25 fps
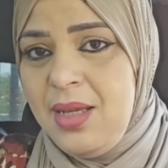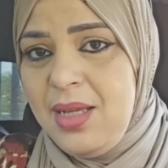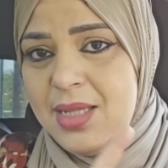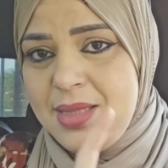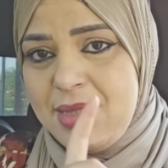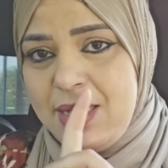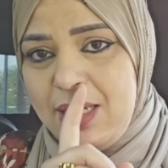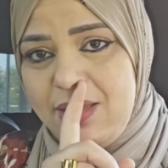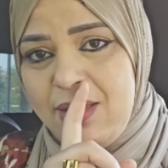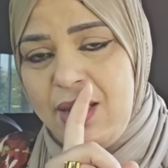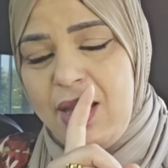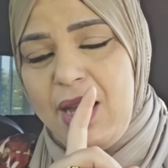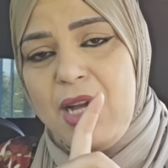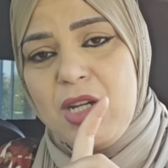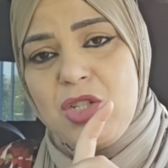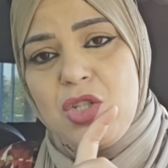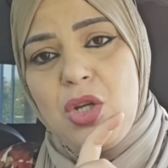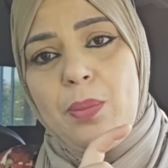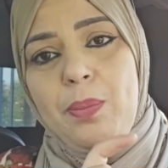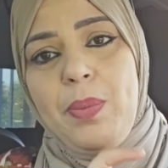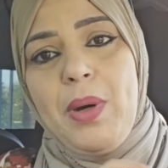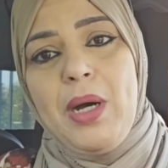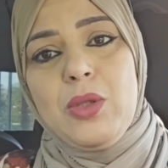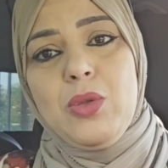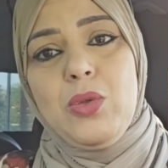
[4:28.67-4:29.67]
حتى
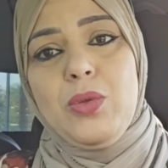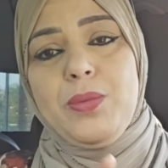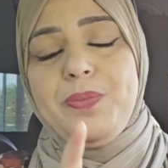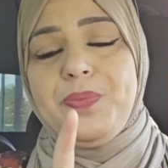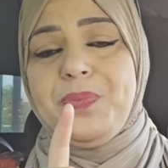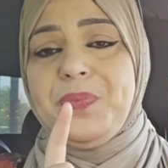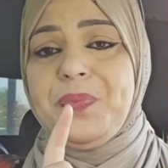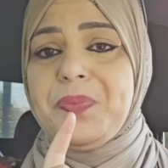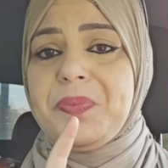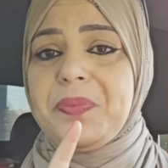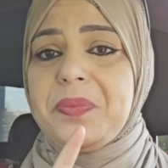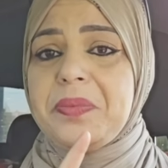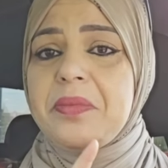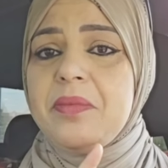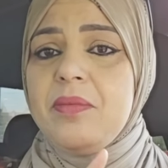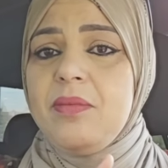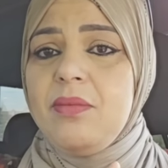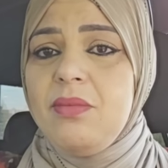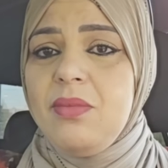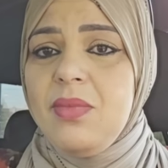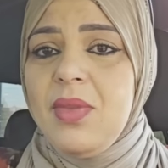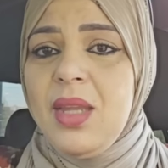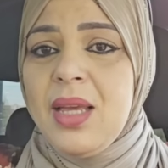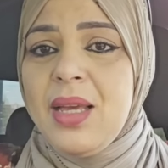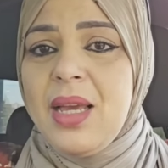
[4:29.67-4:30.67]
النقاشه باردون
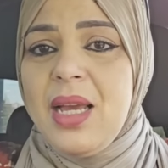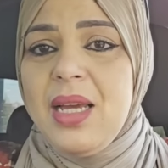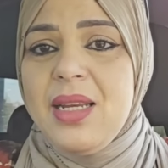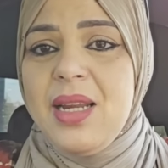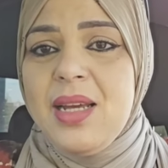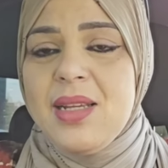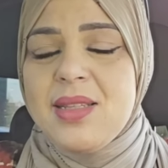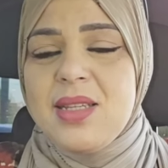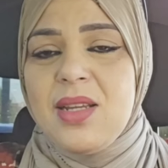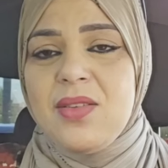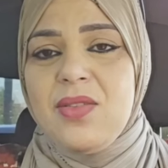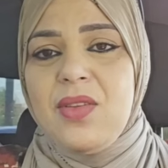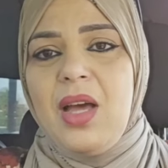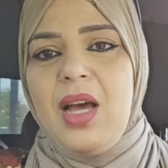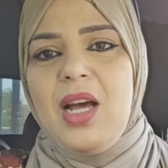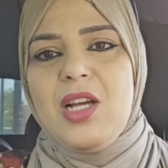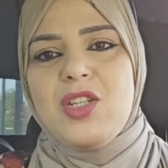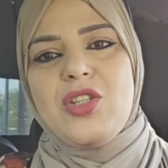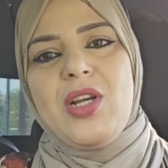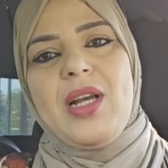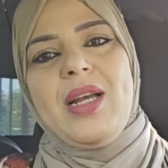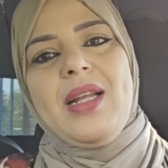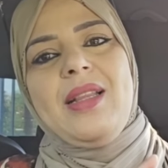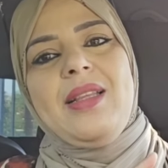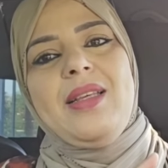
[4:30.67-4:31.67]
كاينه حتى
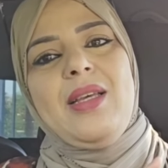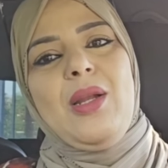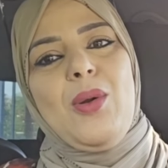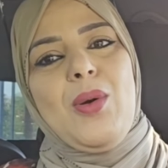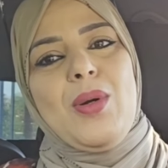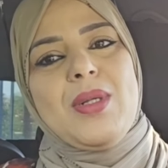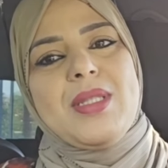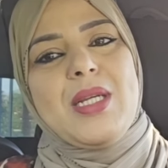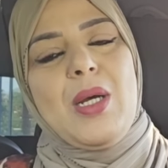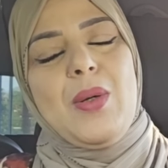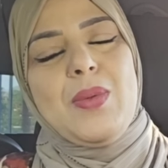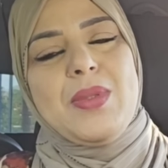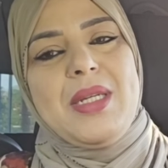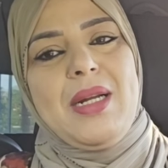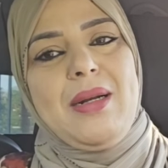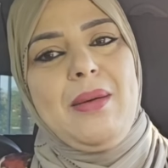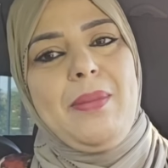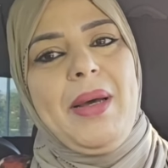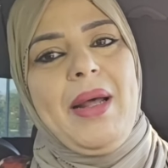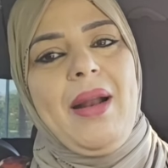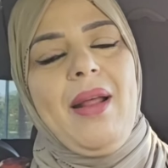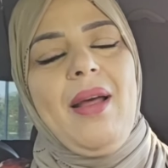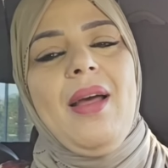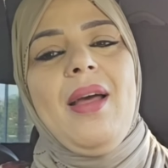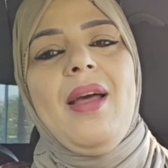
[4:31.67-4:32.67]
النقاشه قالت لي الاخت كوثر
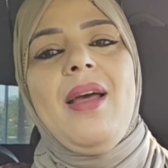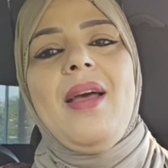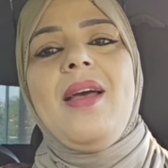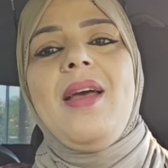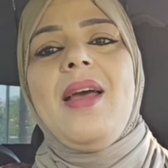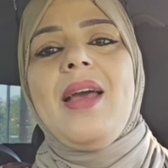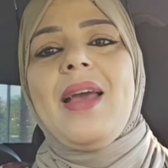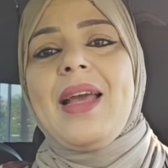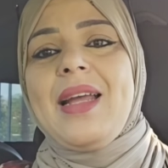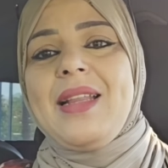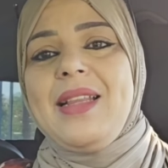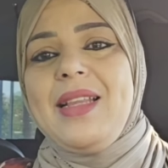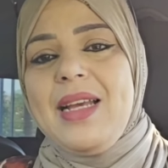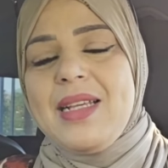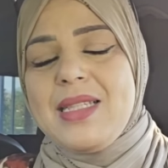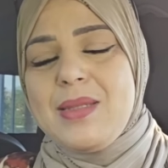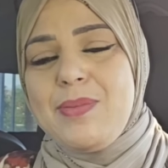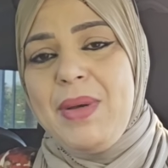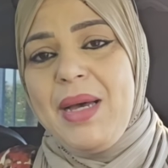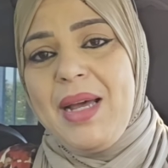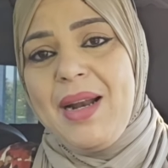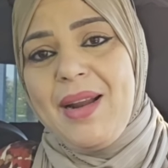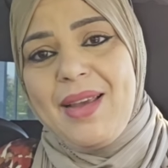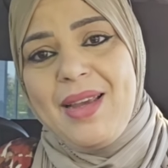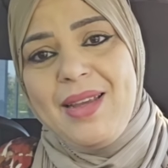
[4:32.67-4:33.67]
البارح قالت لي
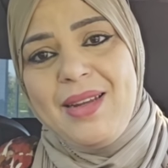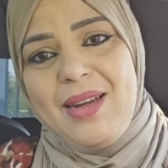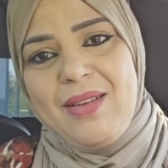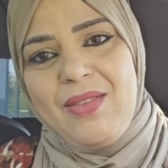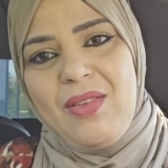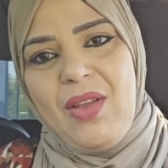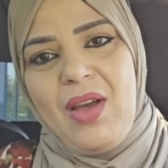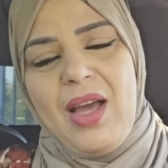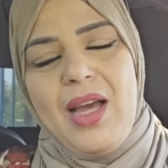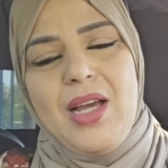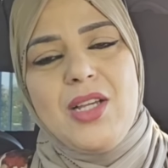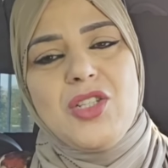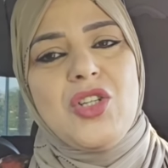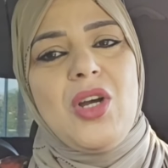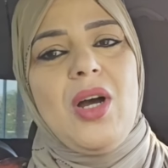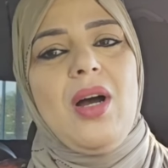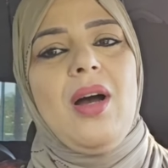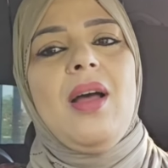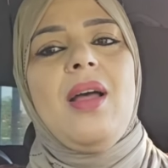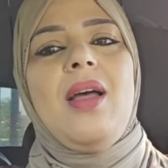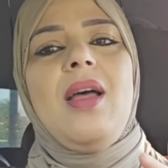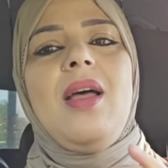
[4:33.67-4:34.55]
اسماء راه كاينه النقاشه